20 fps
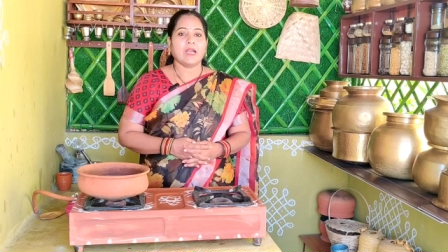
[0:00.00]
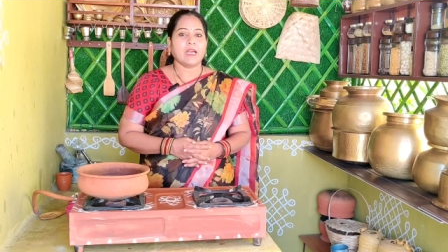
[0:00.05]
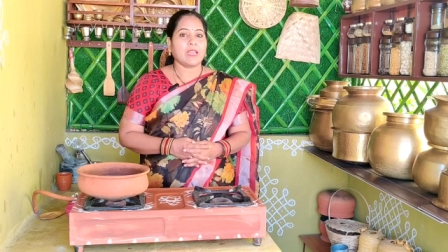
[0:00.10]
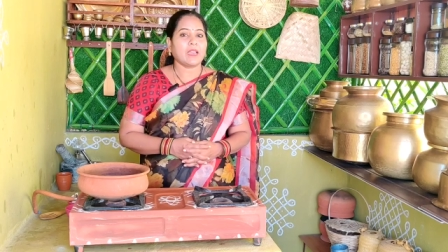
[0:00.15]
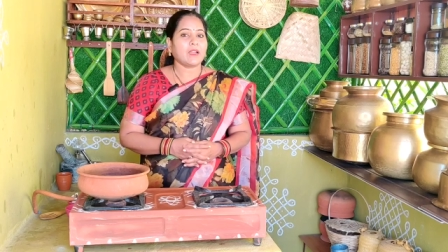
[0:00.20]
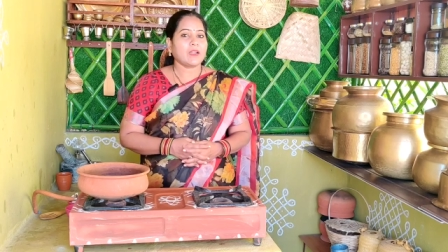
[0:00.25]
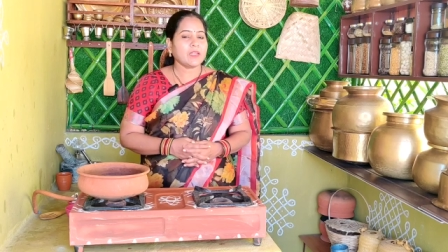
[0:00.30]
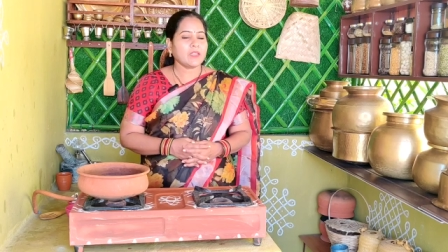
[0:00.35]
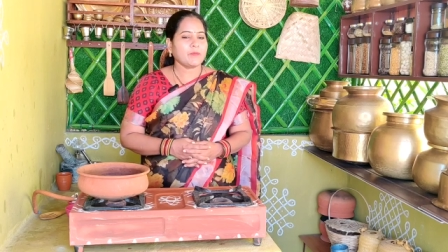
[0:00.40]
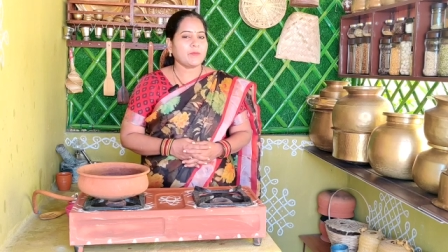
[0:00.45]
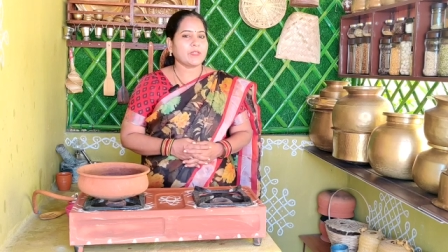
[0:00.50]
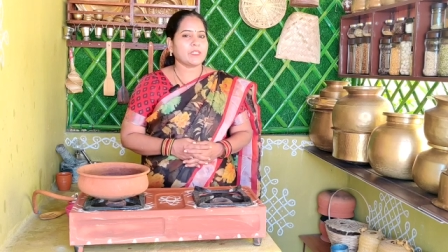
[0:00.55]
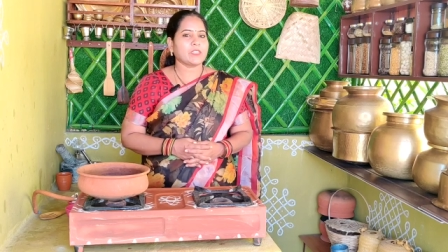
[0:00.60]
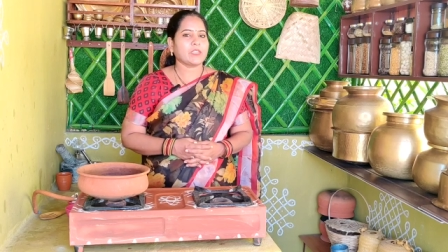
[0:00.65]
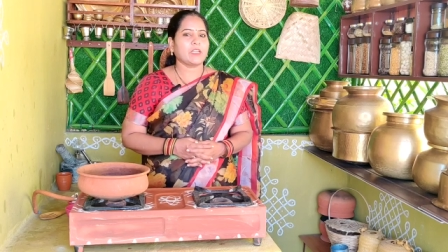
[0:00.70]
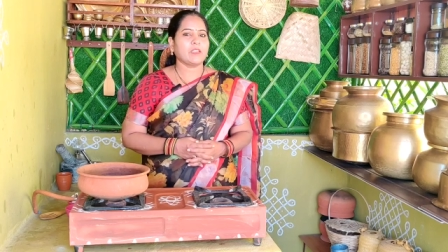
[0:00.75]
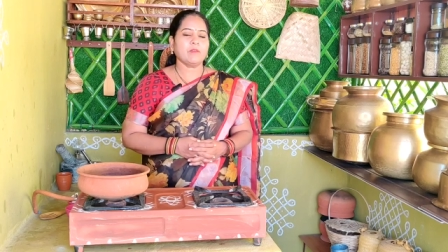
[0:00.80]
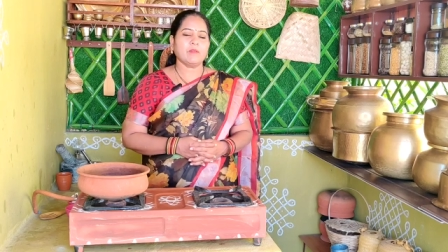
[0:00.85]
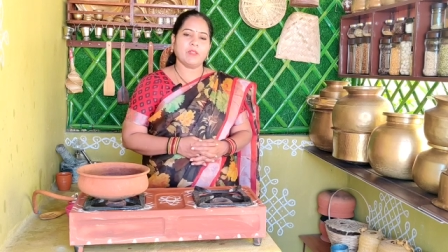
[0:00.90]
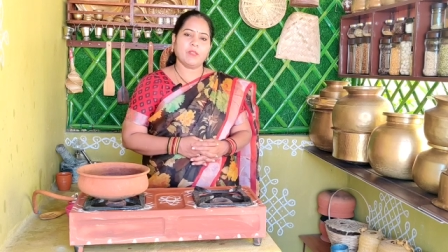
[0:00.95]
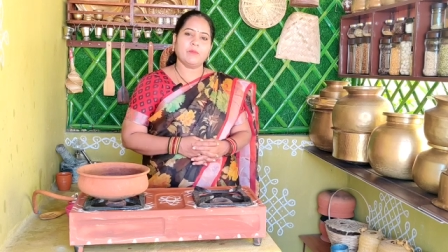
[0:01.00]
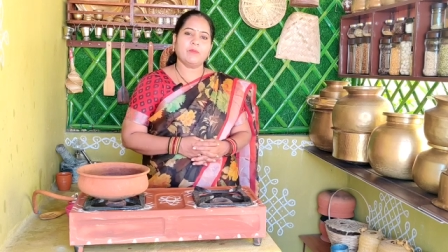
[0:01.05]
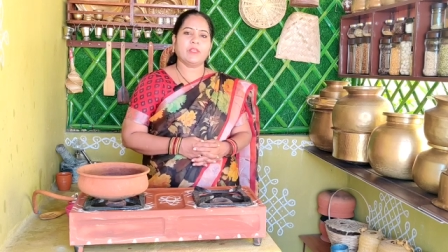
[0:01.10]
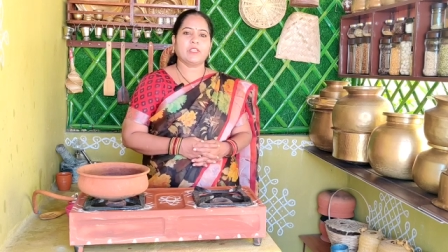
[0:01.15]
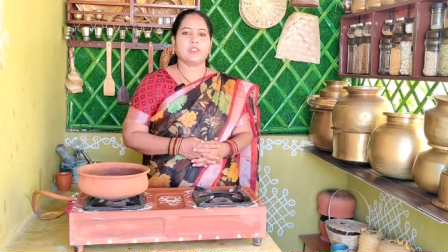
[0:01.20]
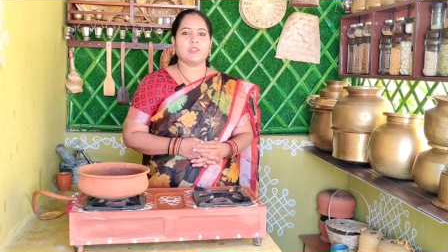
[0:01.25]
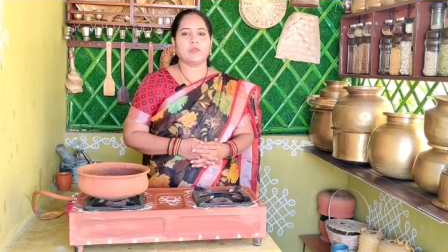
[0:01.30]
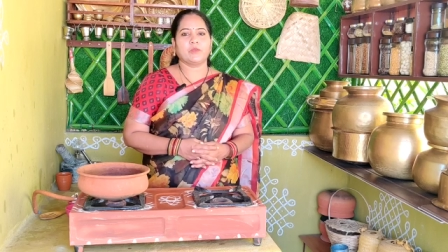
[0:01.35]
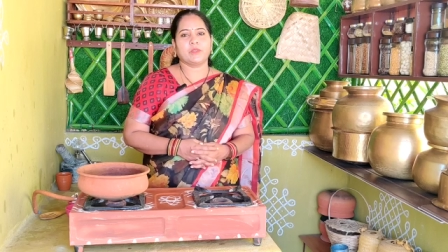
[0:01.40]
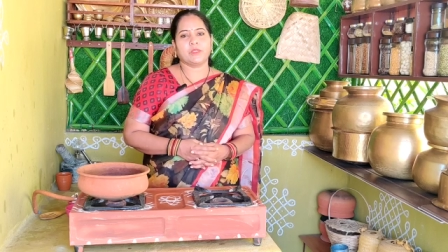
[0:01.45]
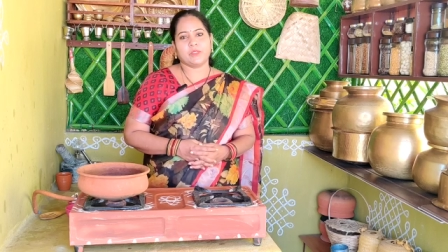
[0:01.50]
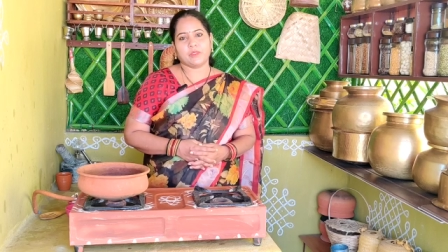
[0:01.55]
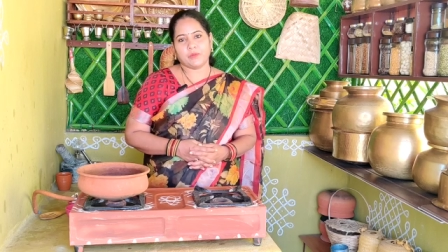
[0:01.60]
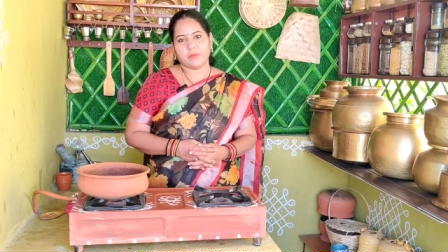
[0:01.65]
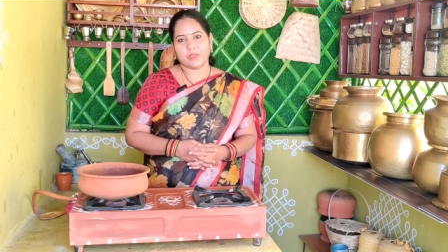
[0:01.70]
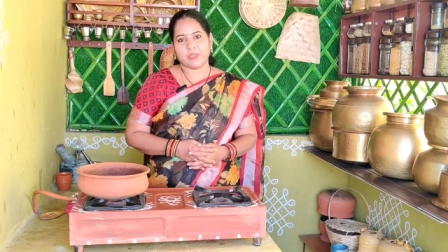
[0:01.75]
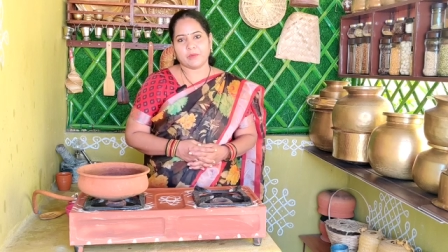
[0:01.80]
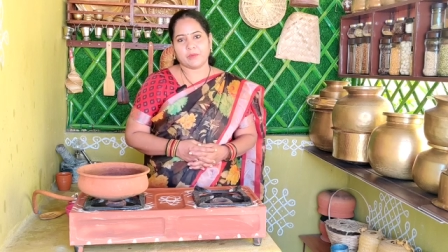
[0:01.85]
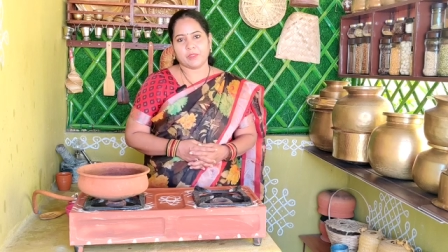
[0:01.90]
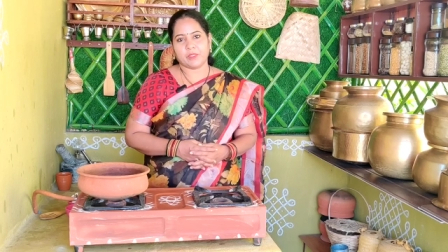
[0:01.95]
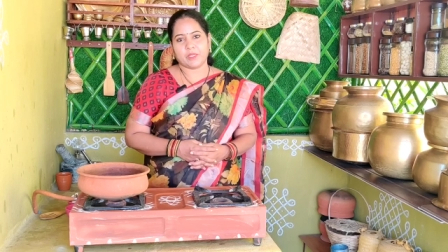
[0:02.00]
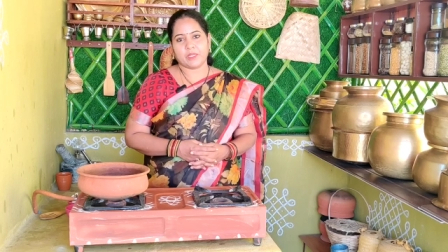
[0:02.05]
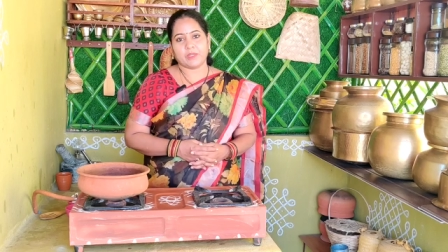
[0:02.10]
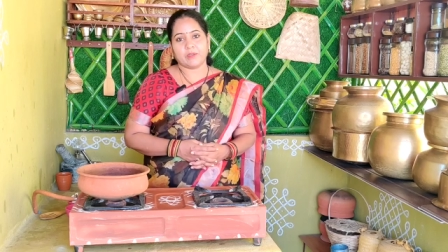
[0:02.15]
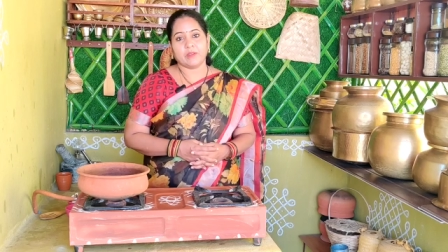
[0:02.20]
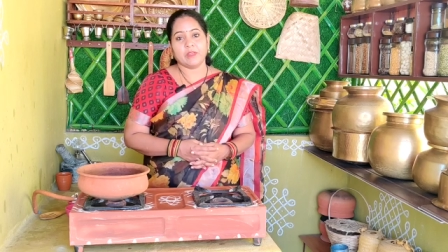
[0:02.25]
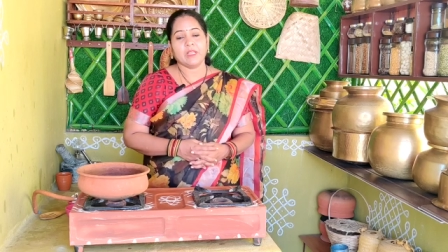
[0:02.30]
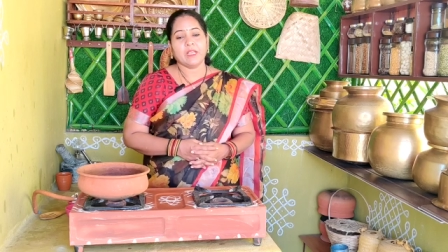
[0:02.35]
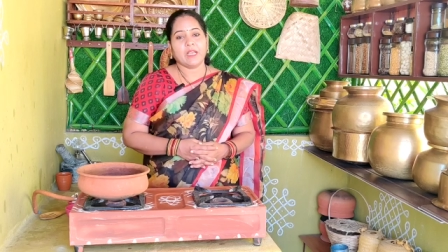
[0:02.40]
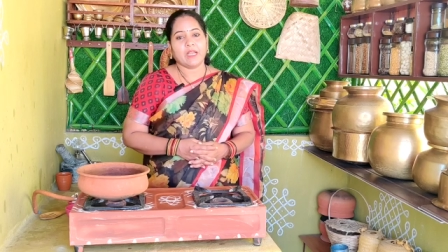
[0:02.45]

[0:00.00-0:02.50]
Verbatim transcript: అలాంటి పచ్చళ్ళని నేను మీకు చూపి చూపించబోతున్నాను